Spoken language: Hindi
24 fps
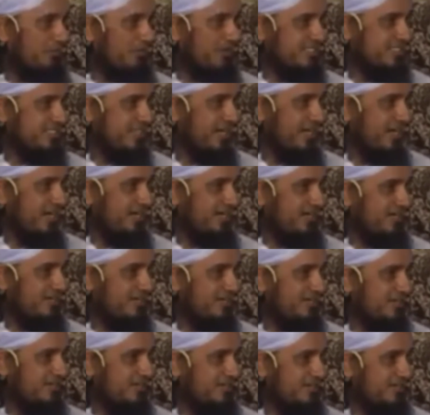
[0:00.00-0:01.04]
मंजिला
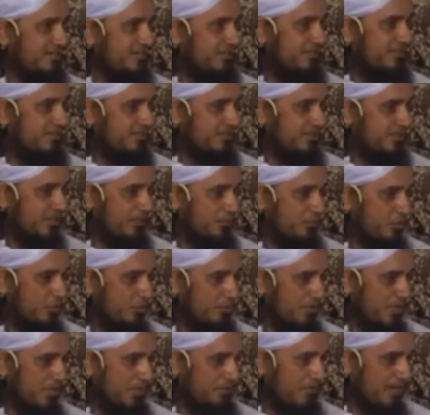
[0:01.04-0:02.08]

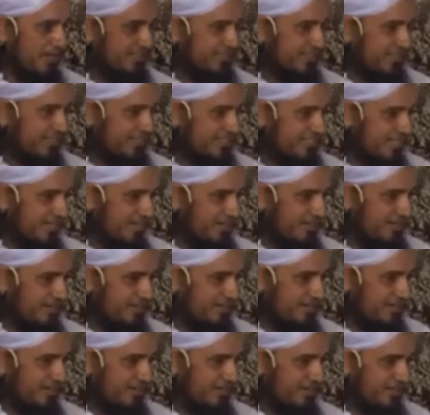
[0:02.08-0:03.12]
कबरों पे इमारतें नज़र
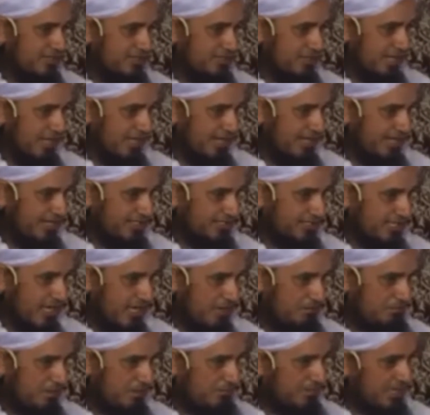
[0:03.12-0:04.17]
अहले
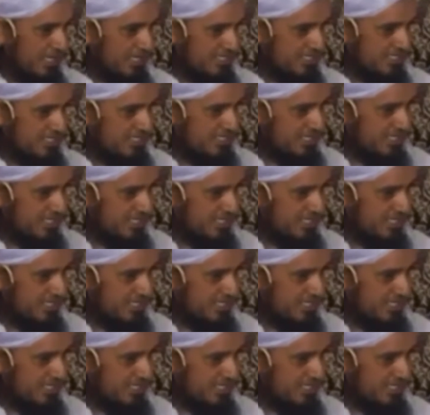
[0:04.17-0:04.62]
किताब में बास चीज़ें